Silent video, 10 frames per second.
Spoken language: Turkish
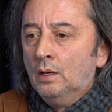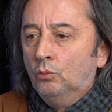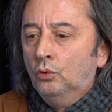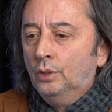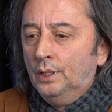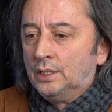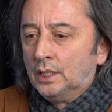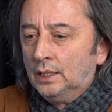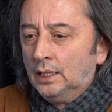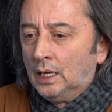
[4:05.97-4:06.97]
Bunun
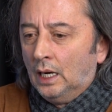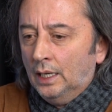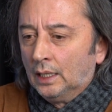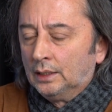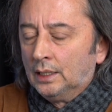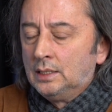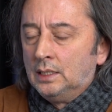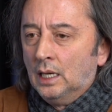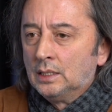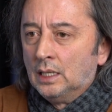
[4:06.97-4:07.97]
içerideki ayakları
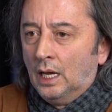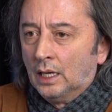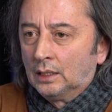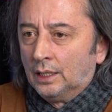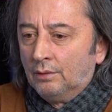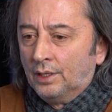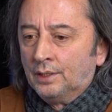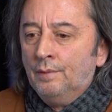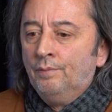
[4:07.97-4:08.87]
siyasi ayakları var.